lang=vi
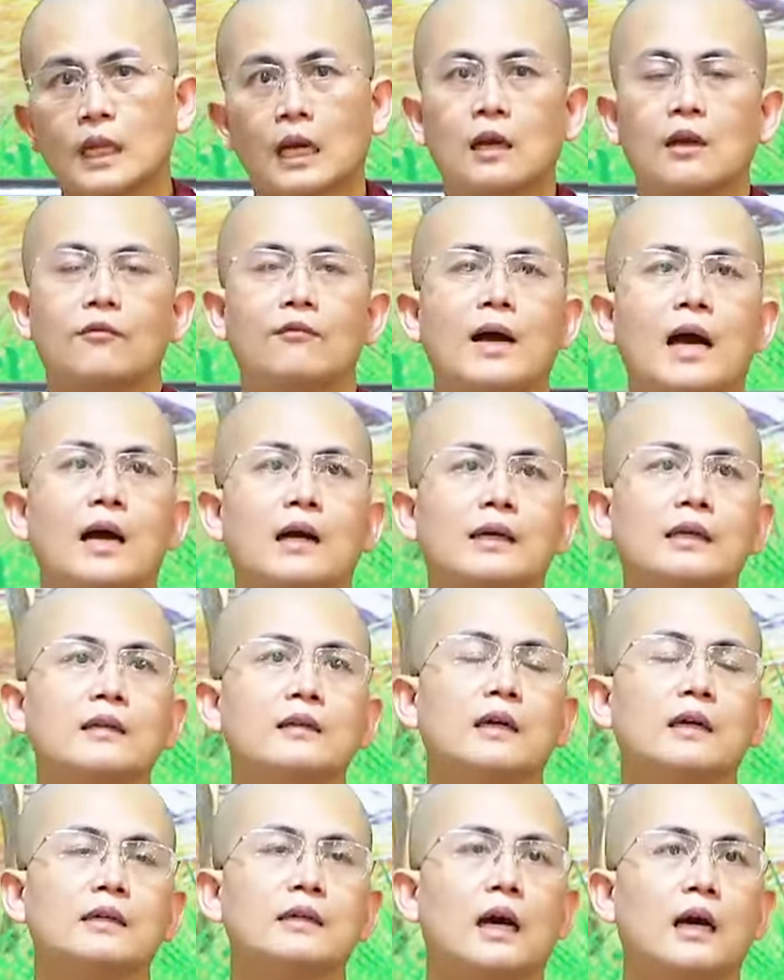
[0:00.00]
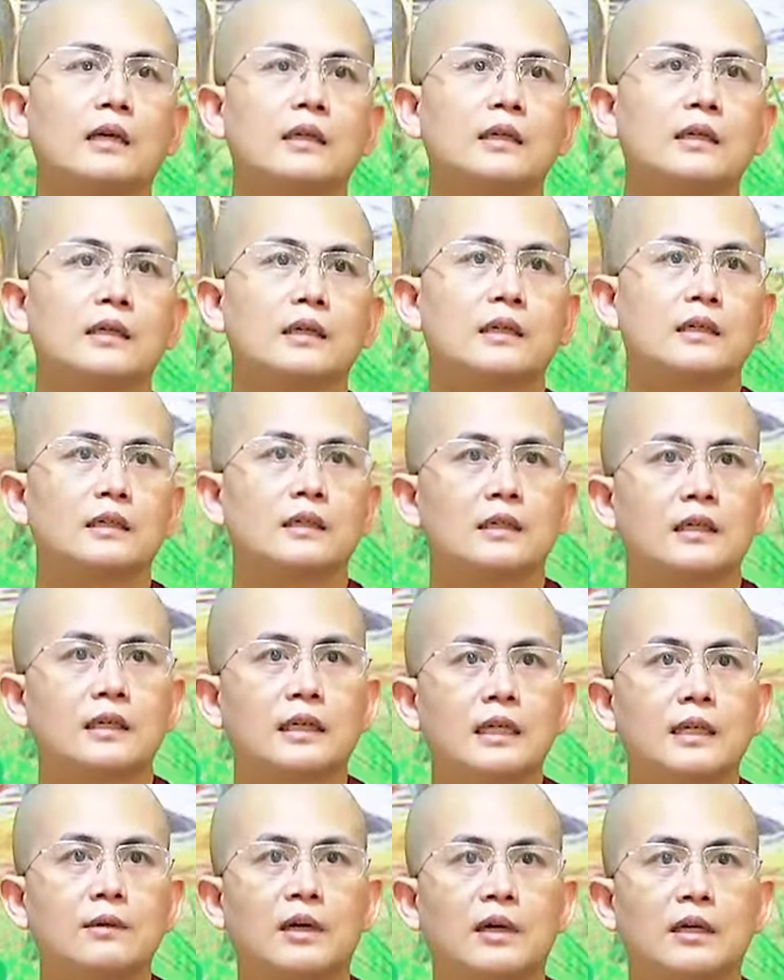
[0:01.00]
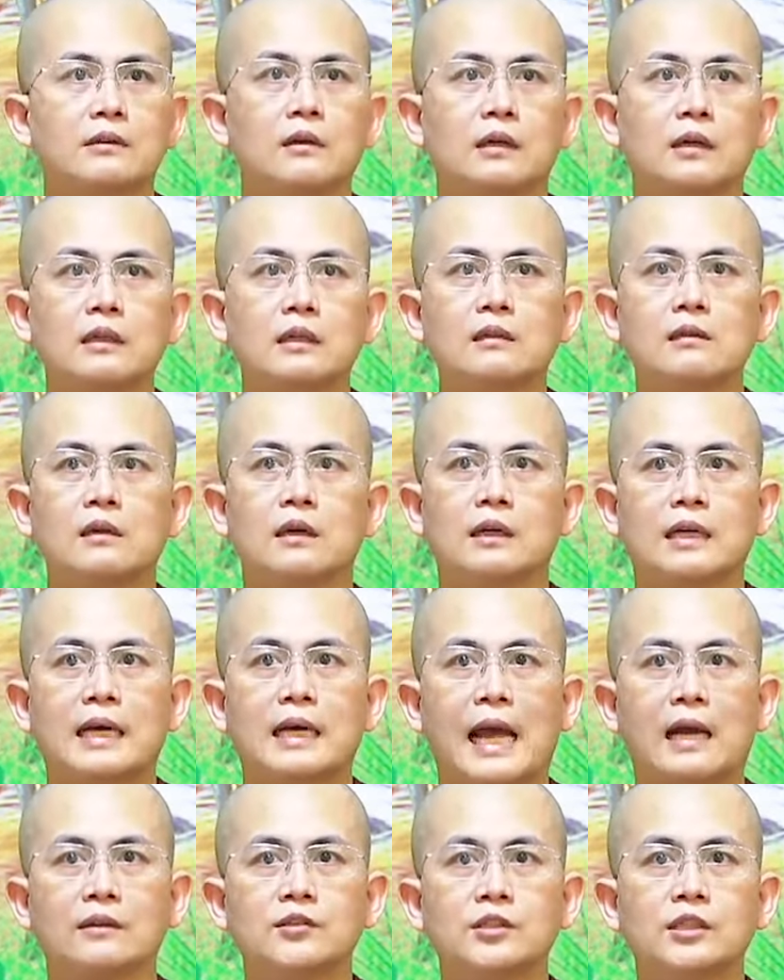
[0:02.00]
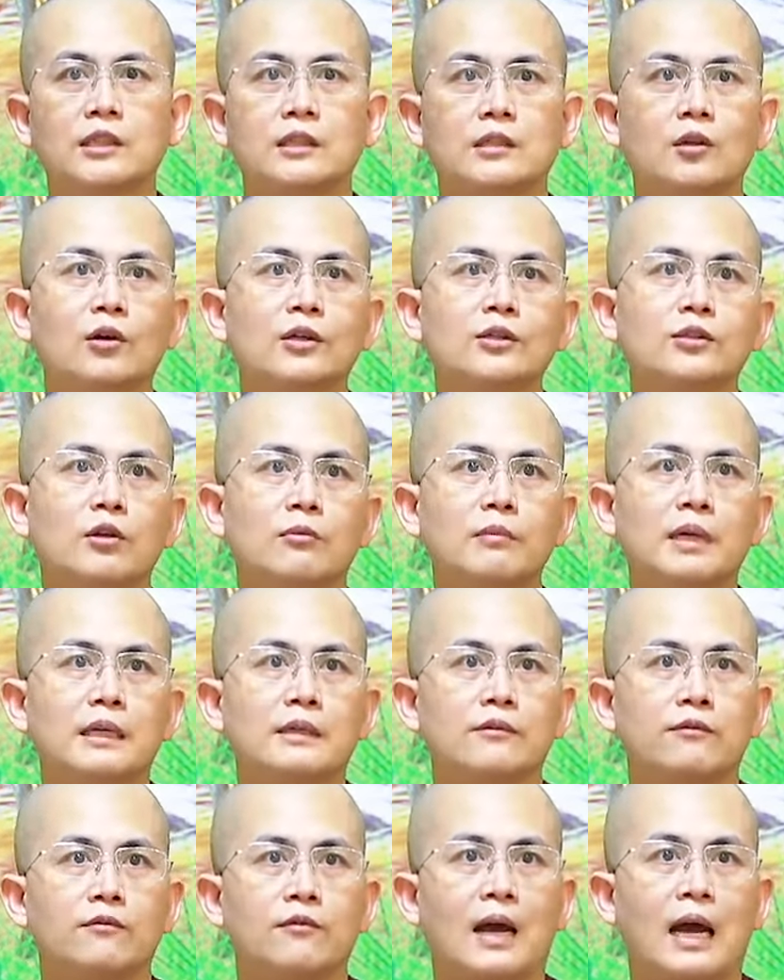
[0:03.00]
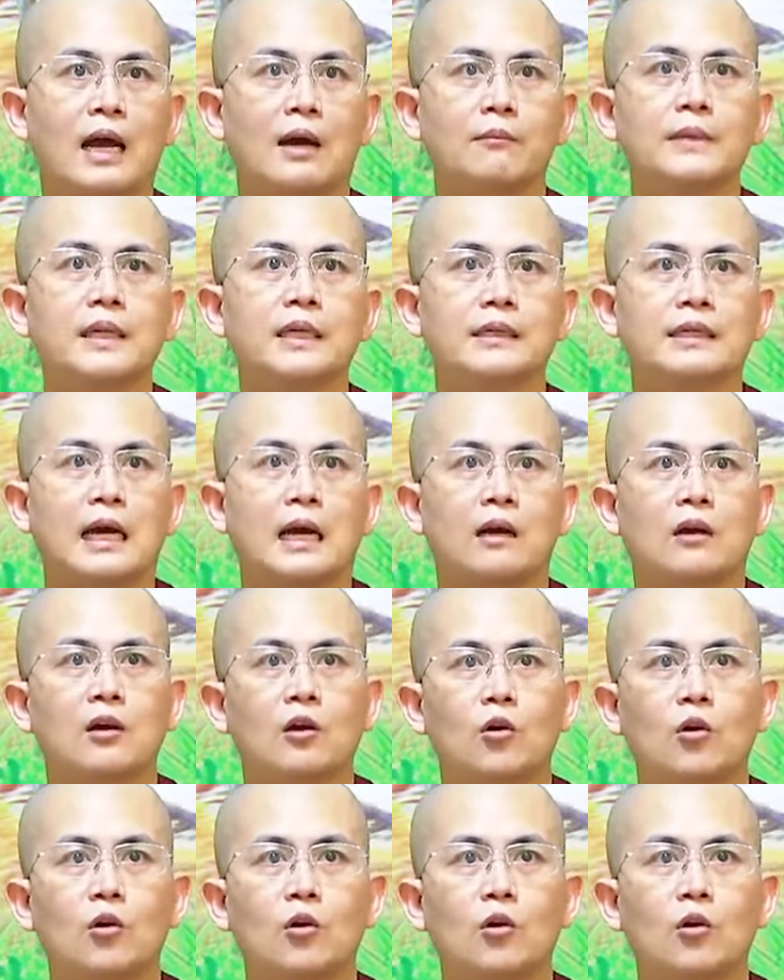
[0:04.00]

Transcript: và cái người đấy khi mà được cái người khác chỉ lỗi cho mình và biết rằng